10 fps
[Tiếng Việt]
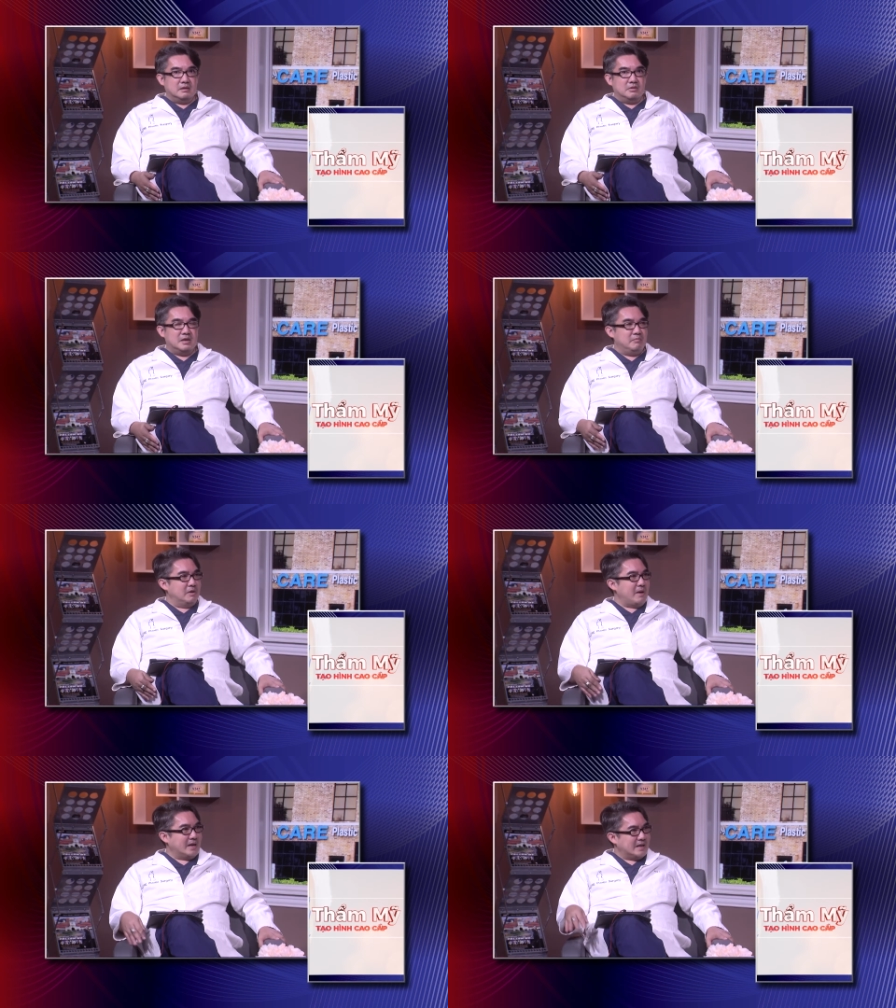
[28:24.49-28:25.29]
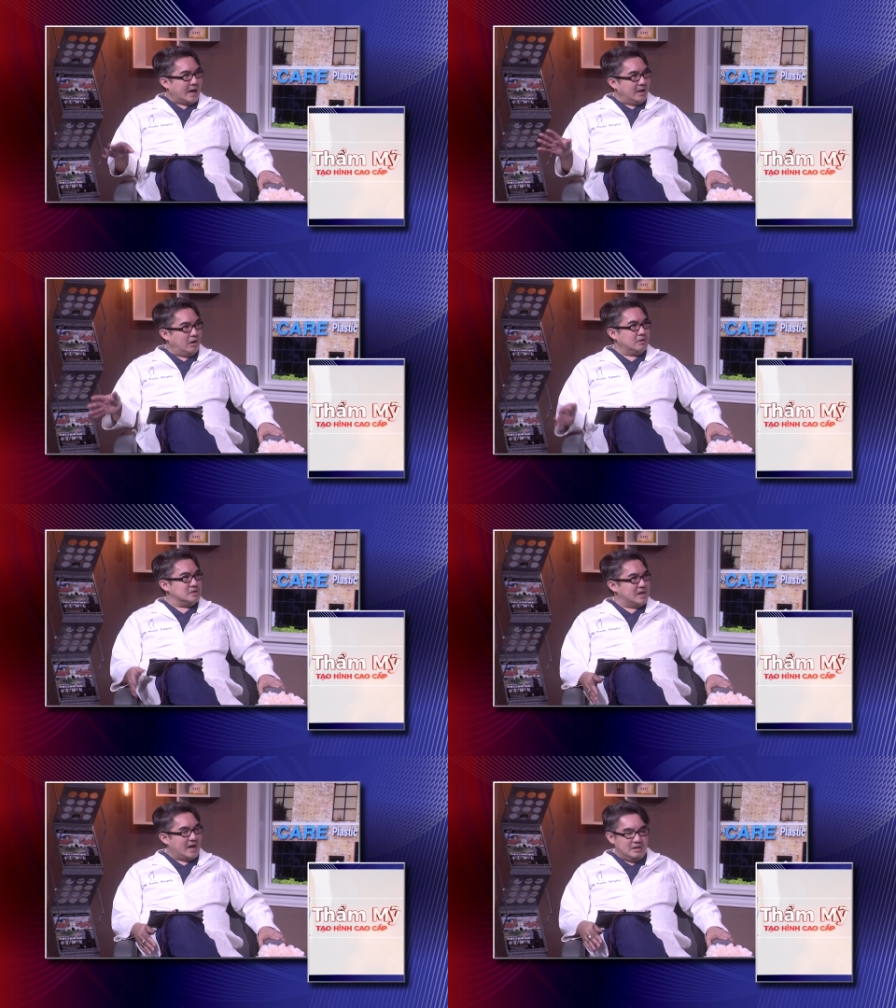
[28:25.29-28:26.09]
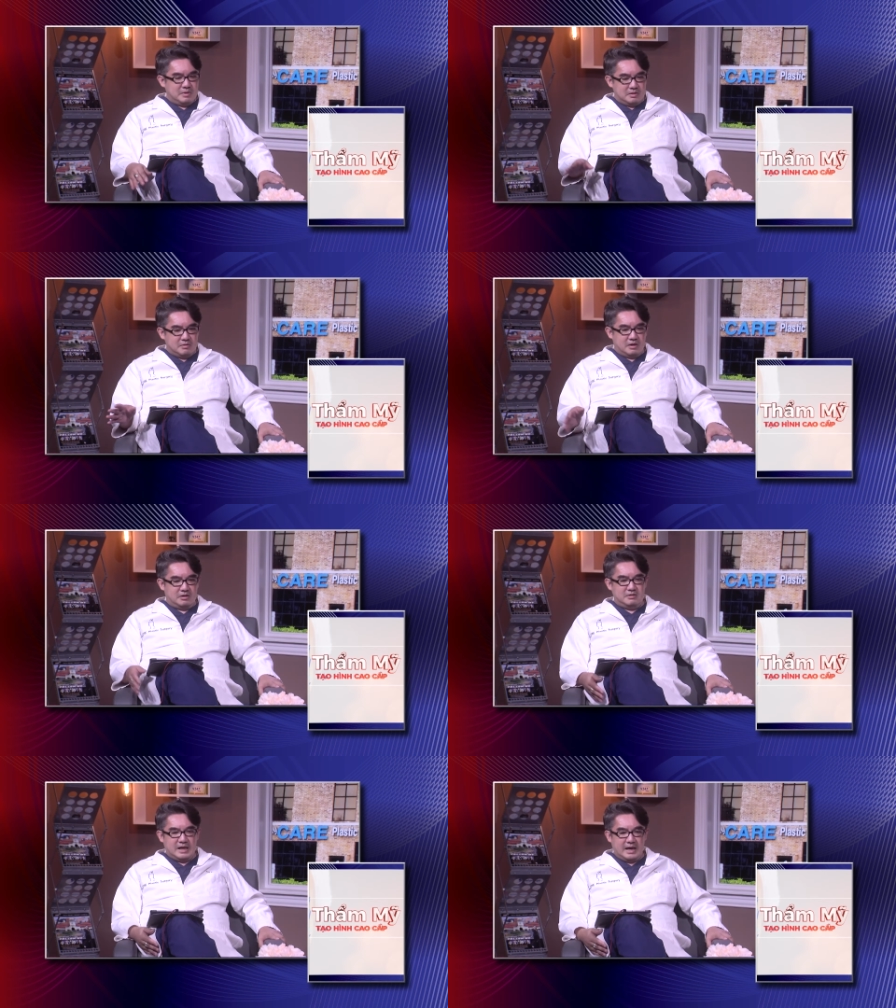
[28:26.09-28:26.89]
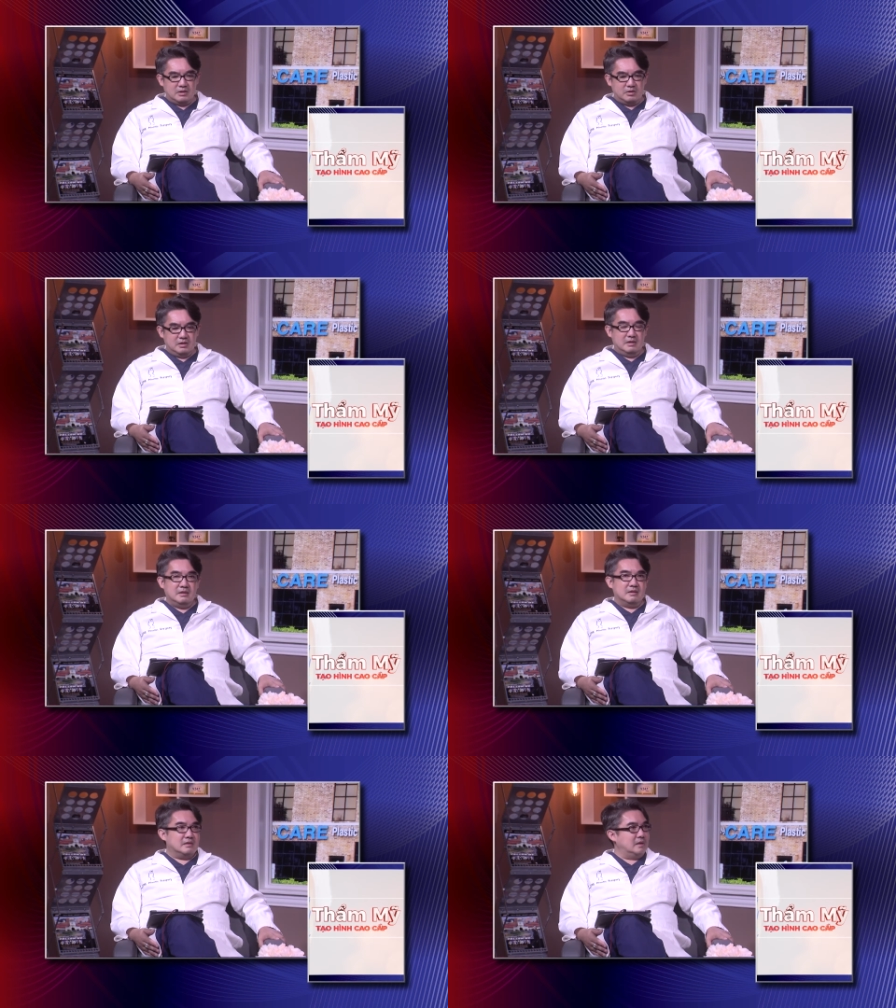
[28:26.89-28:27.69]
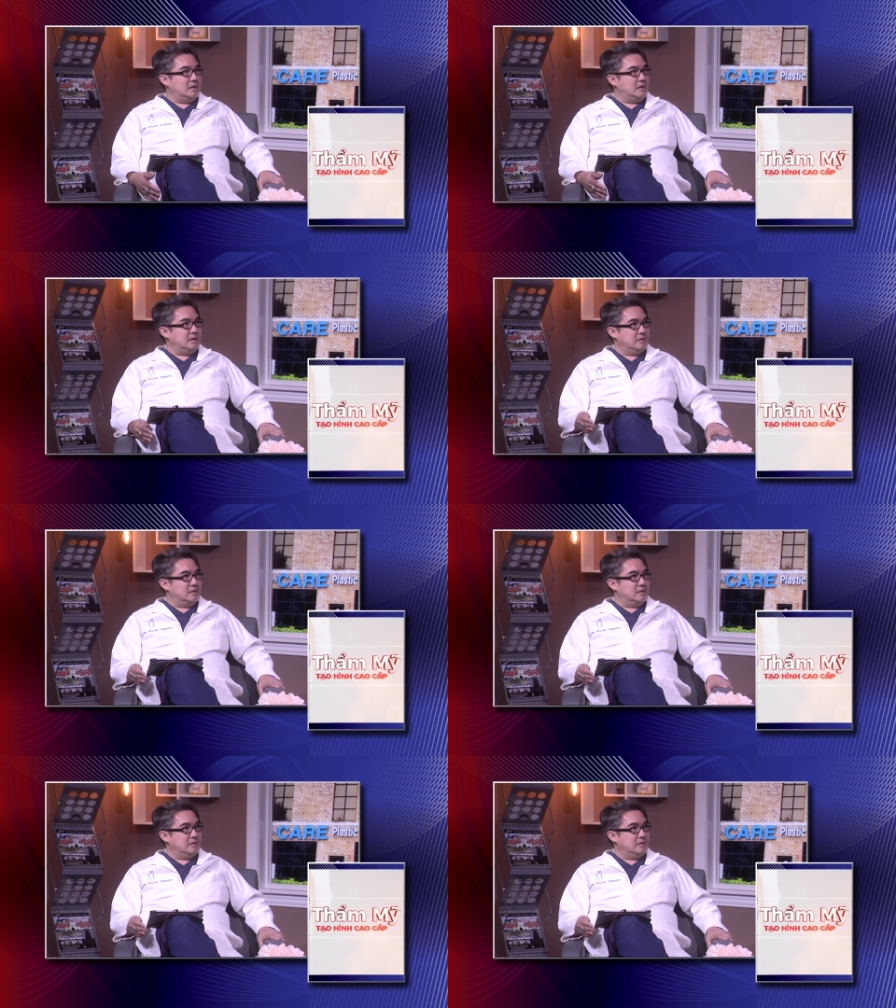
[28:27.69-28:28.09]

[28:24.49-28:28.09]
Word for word: nhiều khi mấy bác ngại hỏi con trai nhưng mà hỏi con gái tôi thì